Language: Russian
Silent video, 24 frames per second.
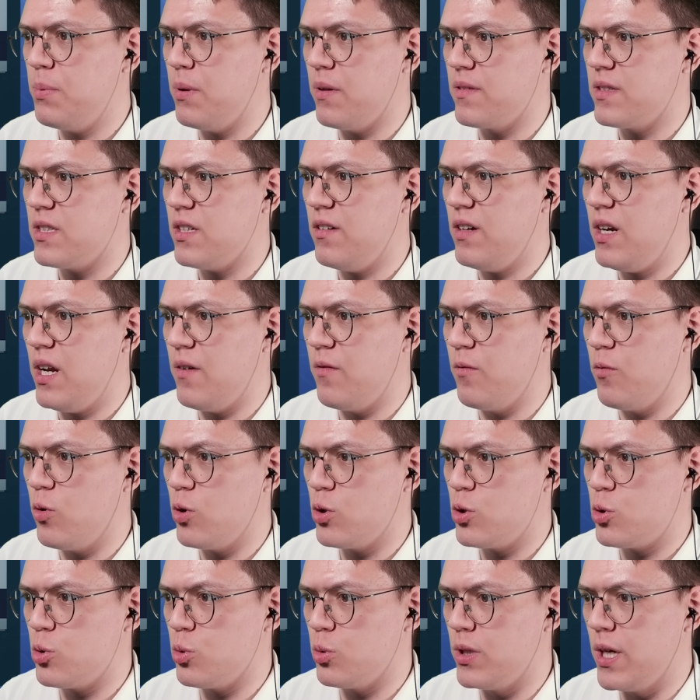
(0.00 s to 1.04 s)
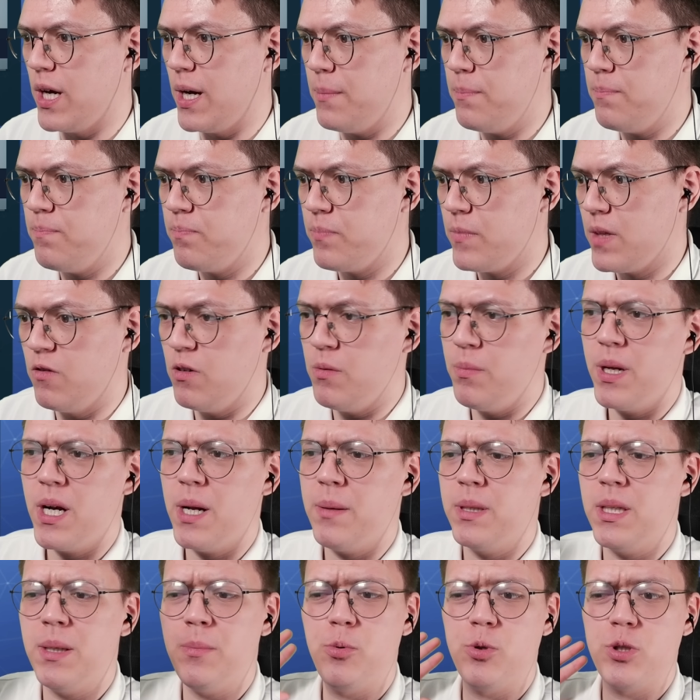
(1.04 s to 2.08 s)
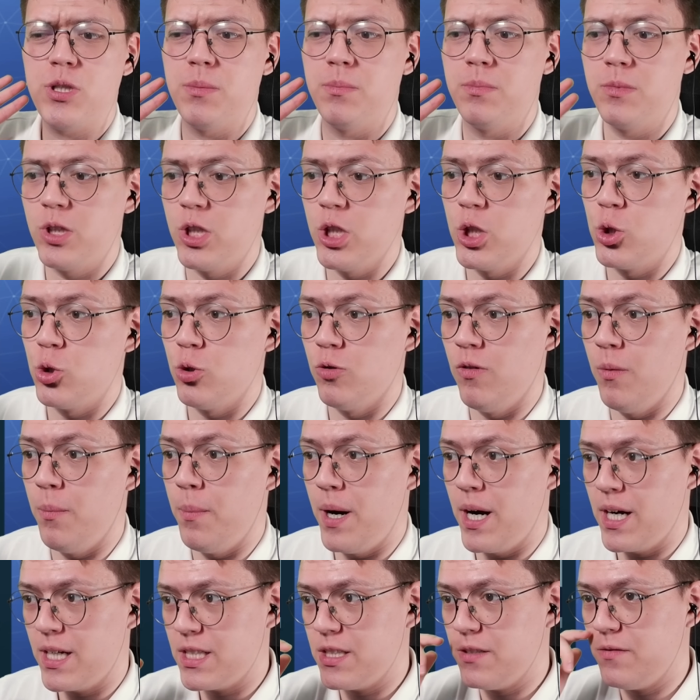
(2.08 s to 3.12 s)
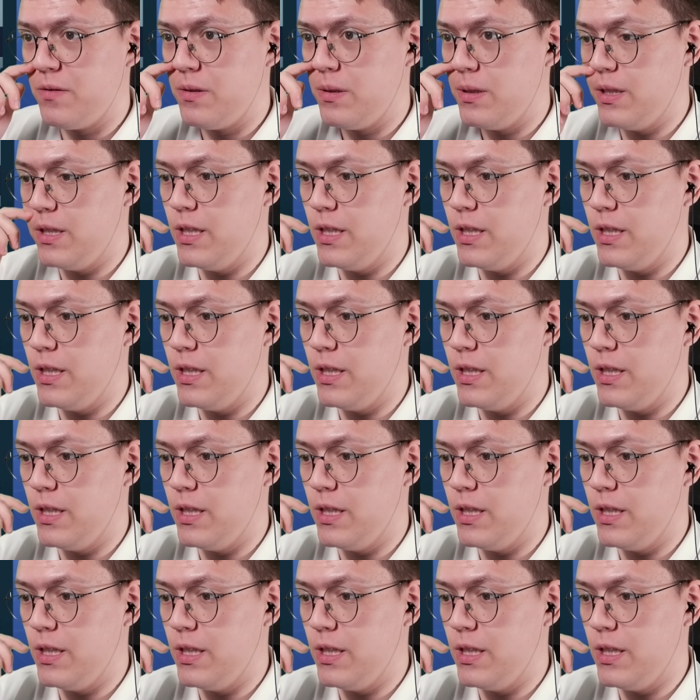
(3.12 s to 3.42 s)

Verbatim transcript: Теперь вставляем вот сюда. Выбираем, допустим, 1000 вебаксов.